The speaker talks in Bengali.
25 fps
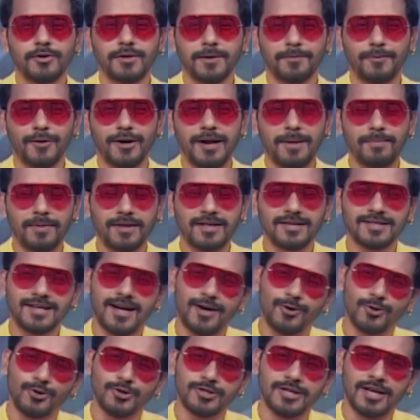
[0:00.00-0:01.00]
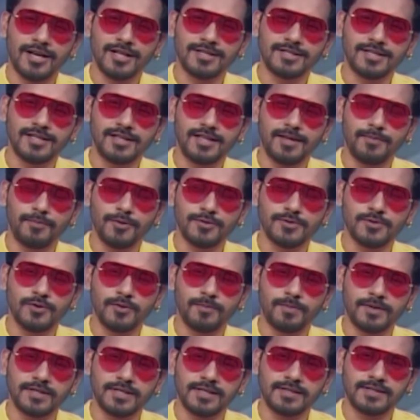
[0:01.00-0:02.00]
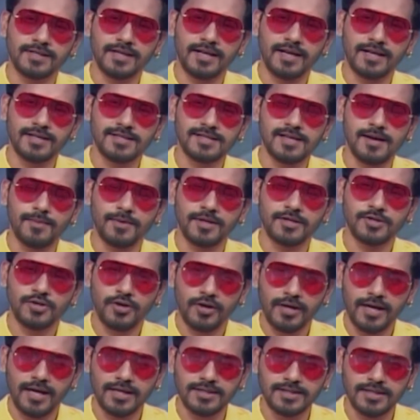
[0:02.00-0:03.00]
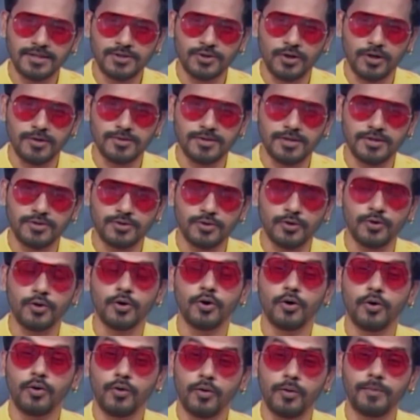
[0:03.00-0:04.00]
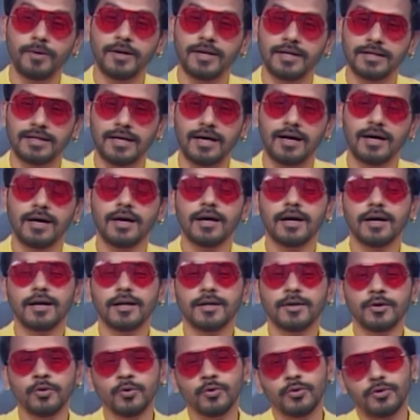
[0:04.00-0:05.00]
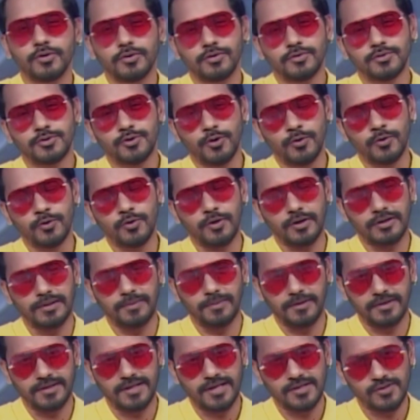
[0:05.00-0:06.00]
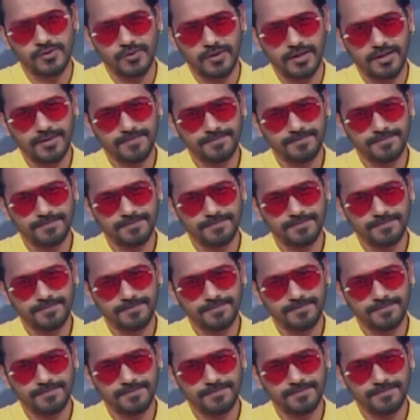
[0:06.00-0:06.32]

পর আপনাদের স্বাগত জানাচ্ছি তিব্বত স্নো প্রেজেন্স সিনিয়র্সে আমাদের সঙ্গে আছেন চলচ্চিত্র অভিনেতা নূর চলুন কথা বলি তার সঙ্গে